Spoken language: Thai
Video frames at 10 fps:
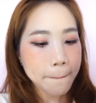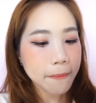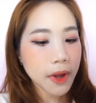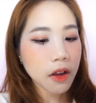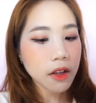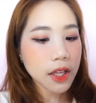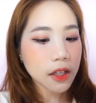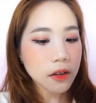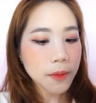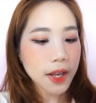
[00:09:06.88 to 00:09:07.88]
ไม่ค่อยติด
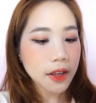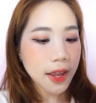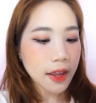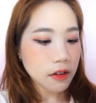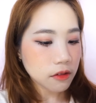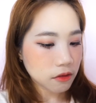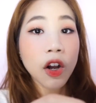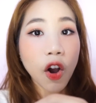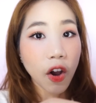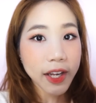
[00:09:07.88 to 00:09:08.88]
ขึ้นมาเลยแฮะ
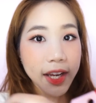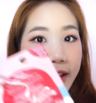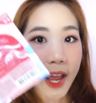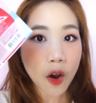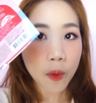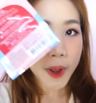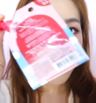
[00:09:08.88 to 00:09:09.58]
ข้อดีอีกอย่างของแบ